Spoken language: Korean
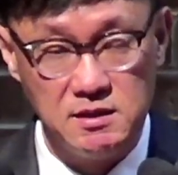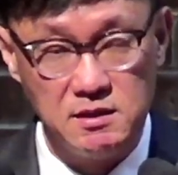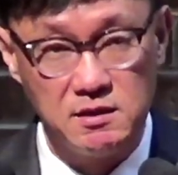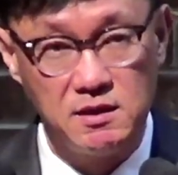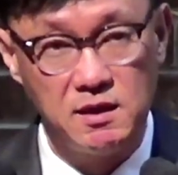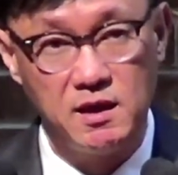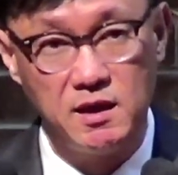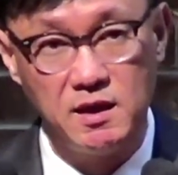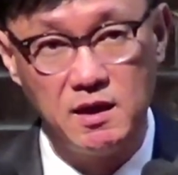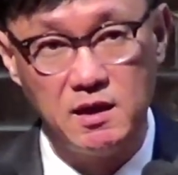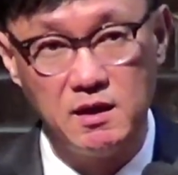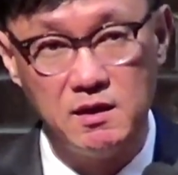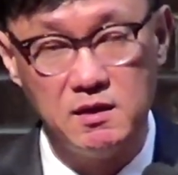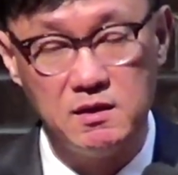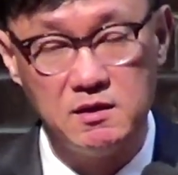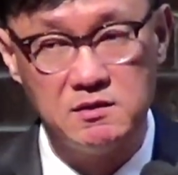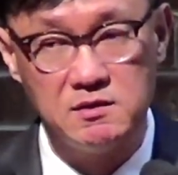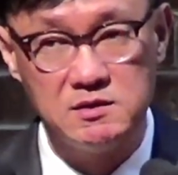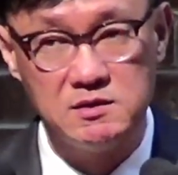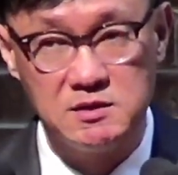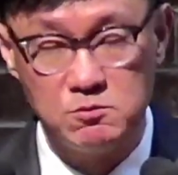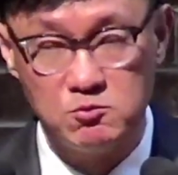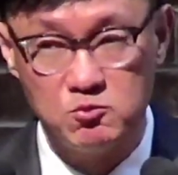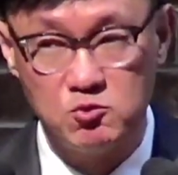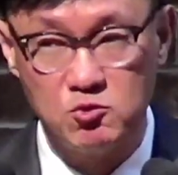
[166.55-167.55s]

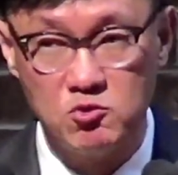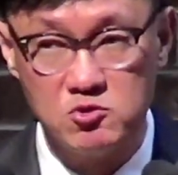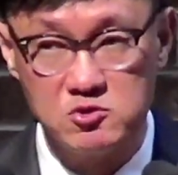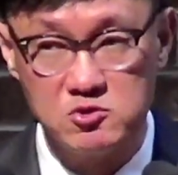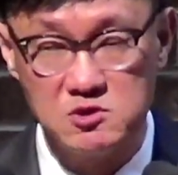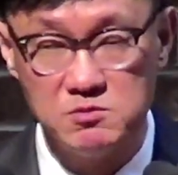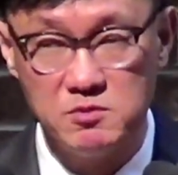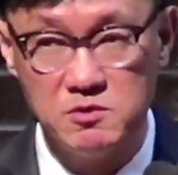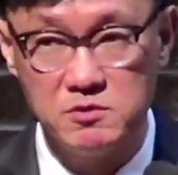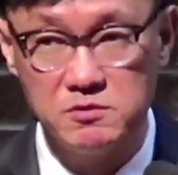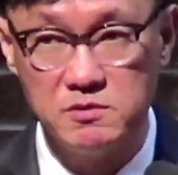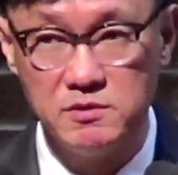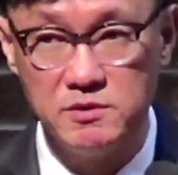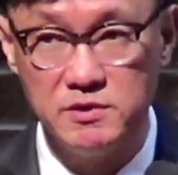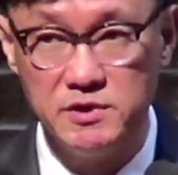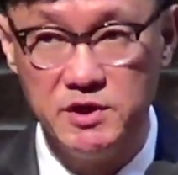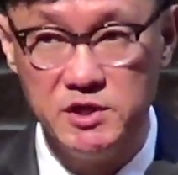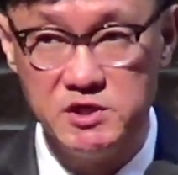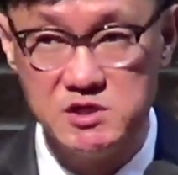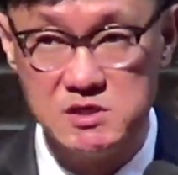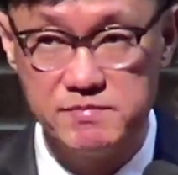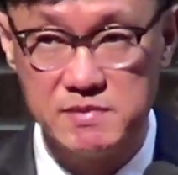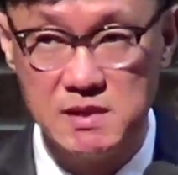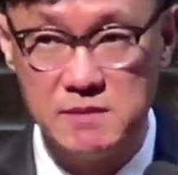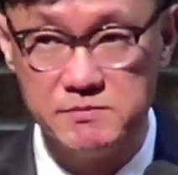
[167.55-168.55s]
이게
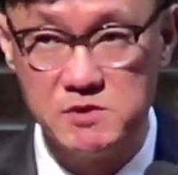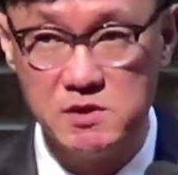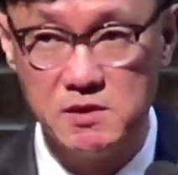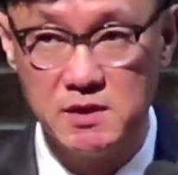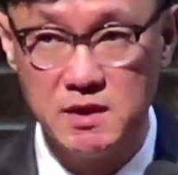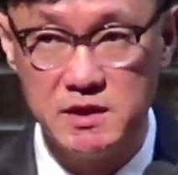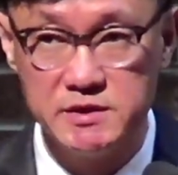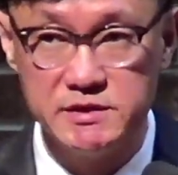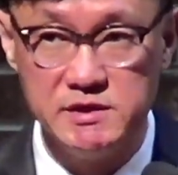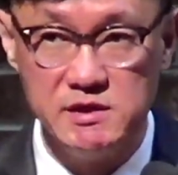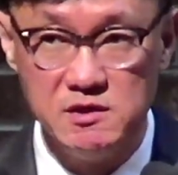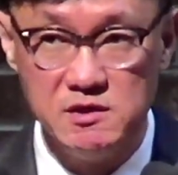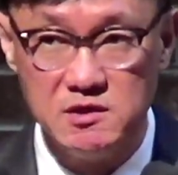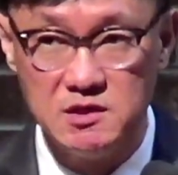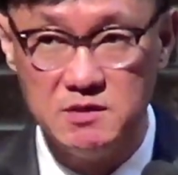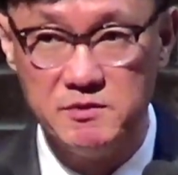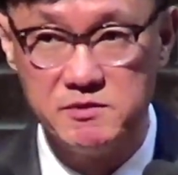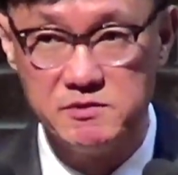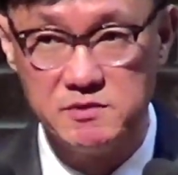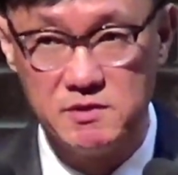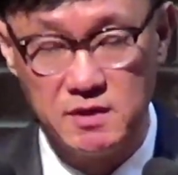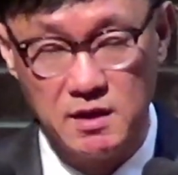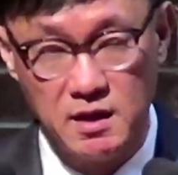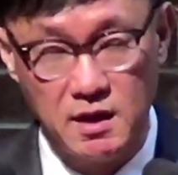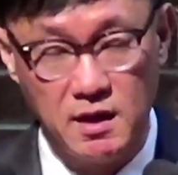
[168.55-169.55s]
19절부터 23절까지
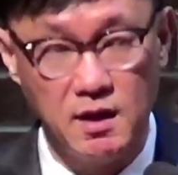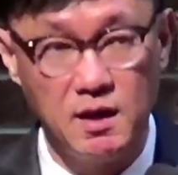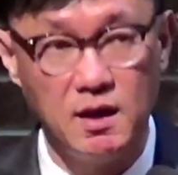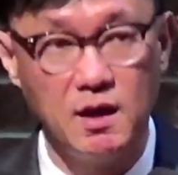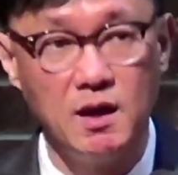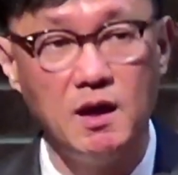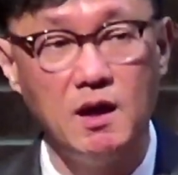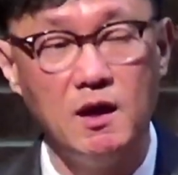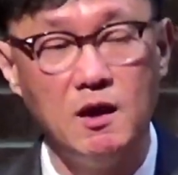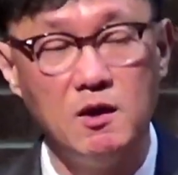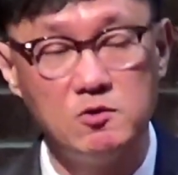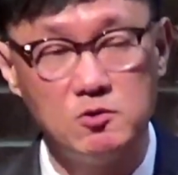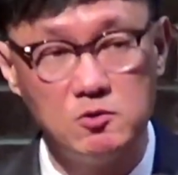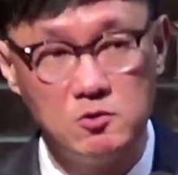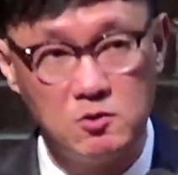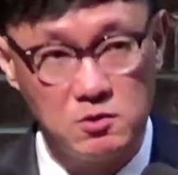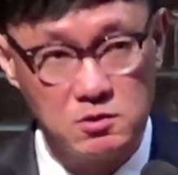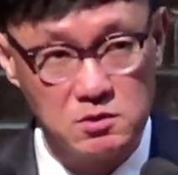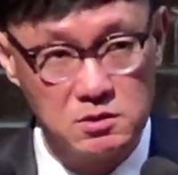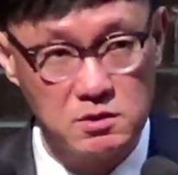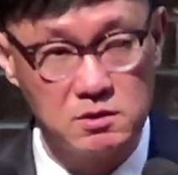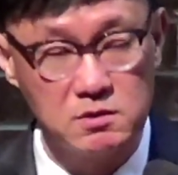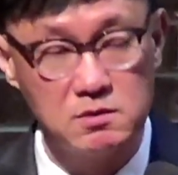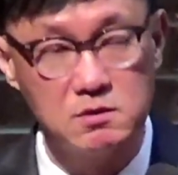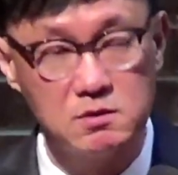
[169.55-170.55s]
읽으면서
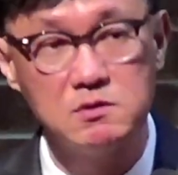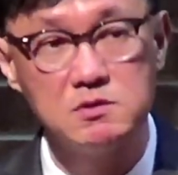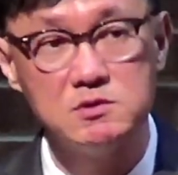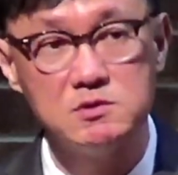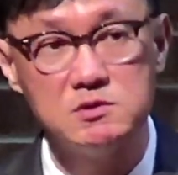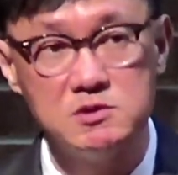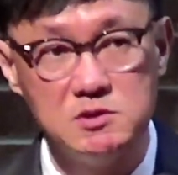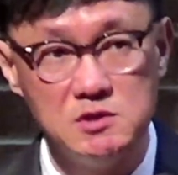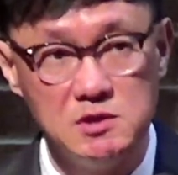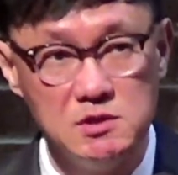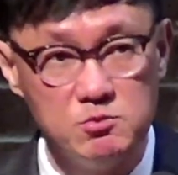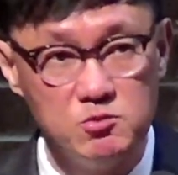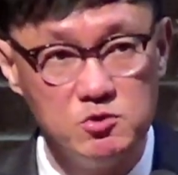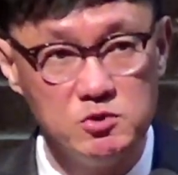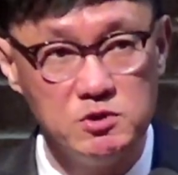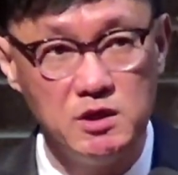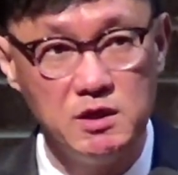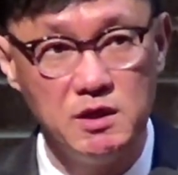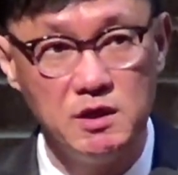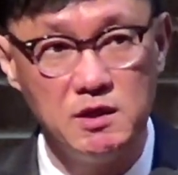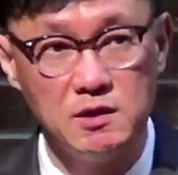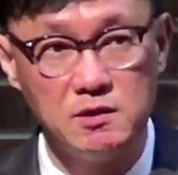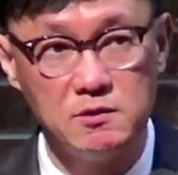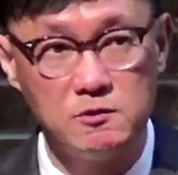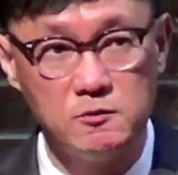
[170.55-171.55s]
계속
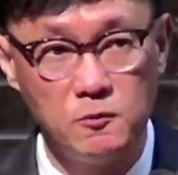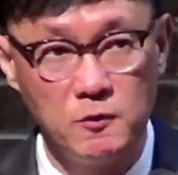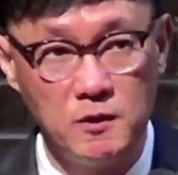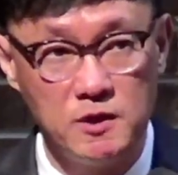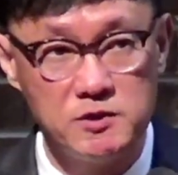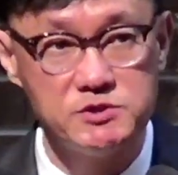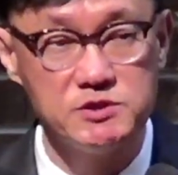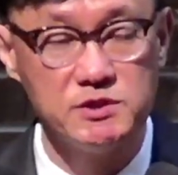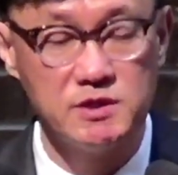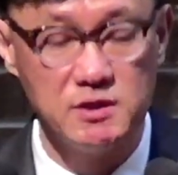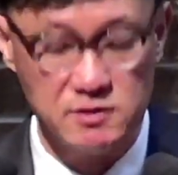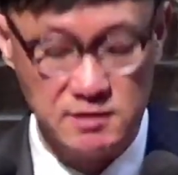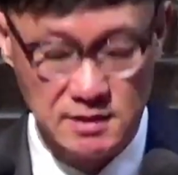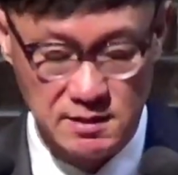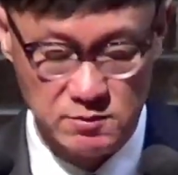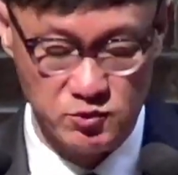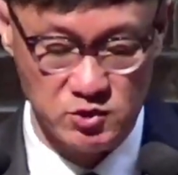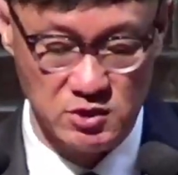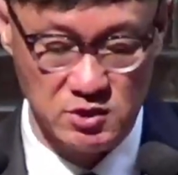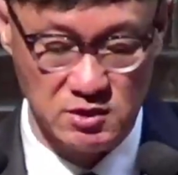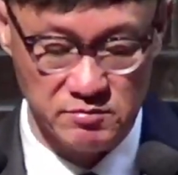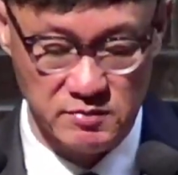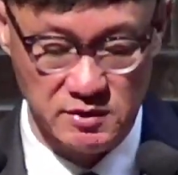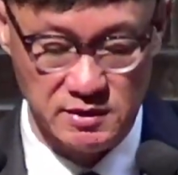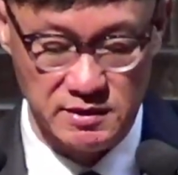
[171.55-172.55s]
질문이 되어졌기
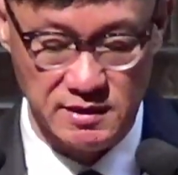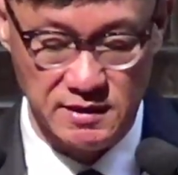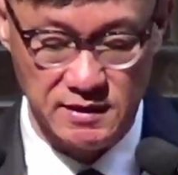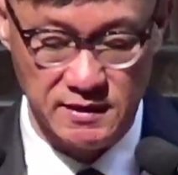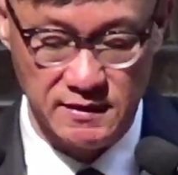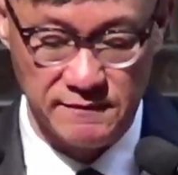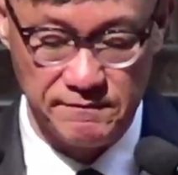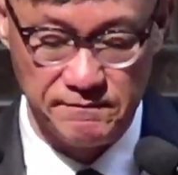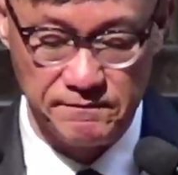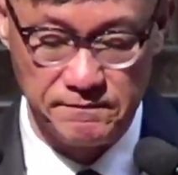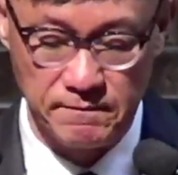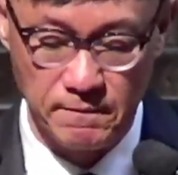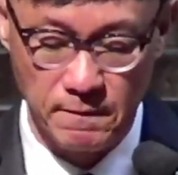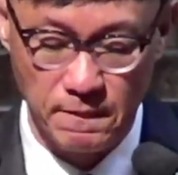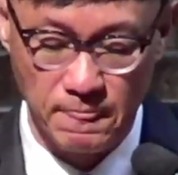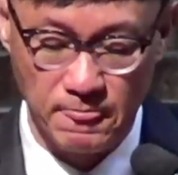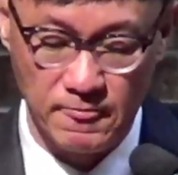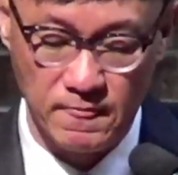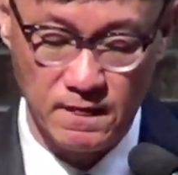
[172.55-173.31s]
때문입니다.